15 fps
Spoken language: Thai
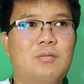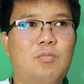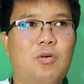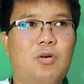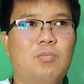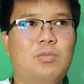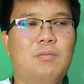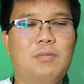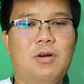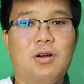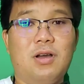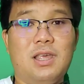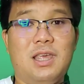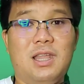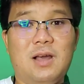ผมต้องบอก
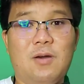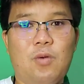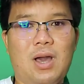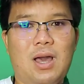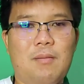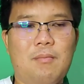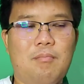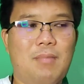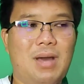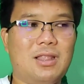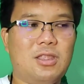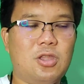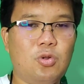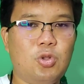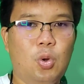อย่างนี้นะว่ามัน
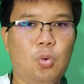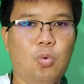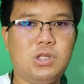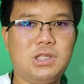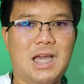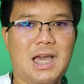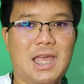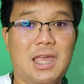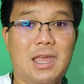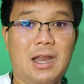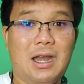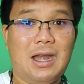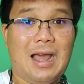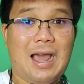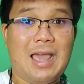ต้องถูกใจ
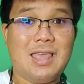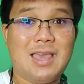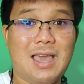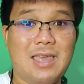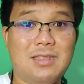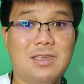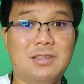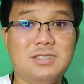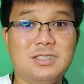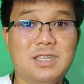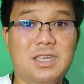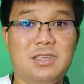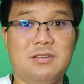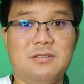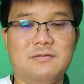รายใหญ่จริ
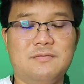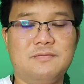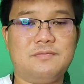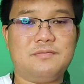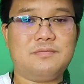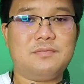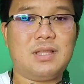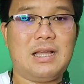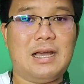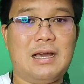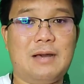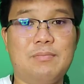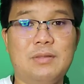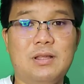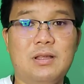งๆนะครั
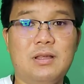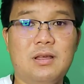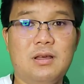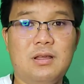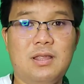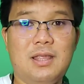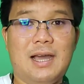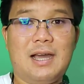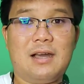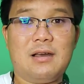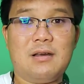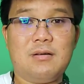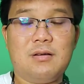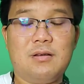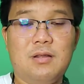บอย่าง
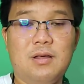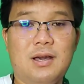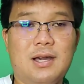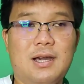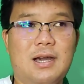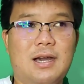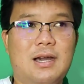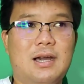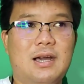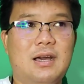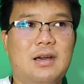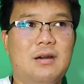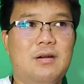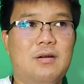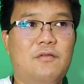อ่า
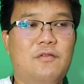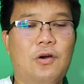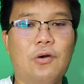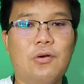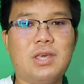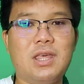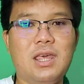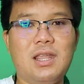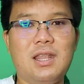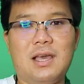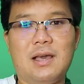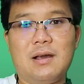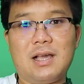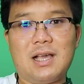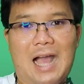โฟกี้เนี่
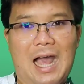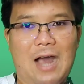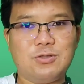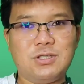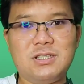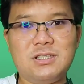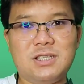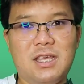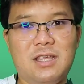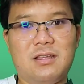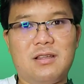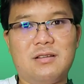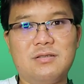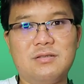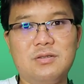ยกาวจริ
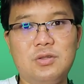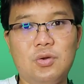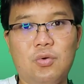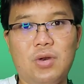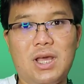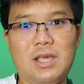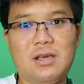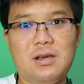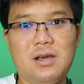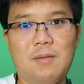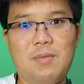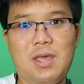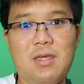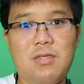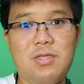งๆอยู่ในเครือ
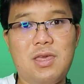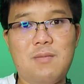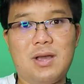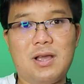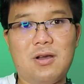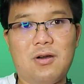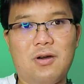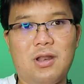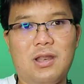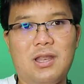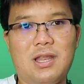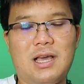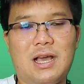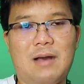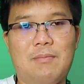บี เอส ซี มาก่อน
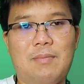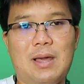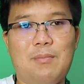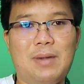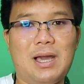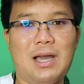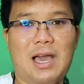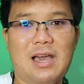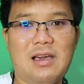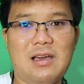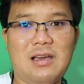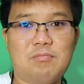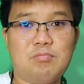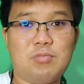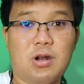นะครับแล้วมาคะ
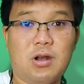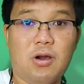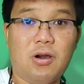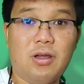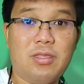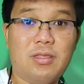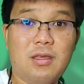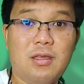คลอส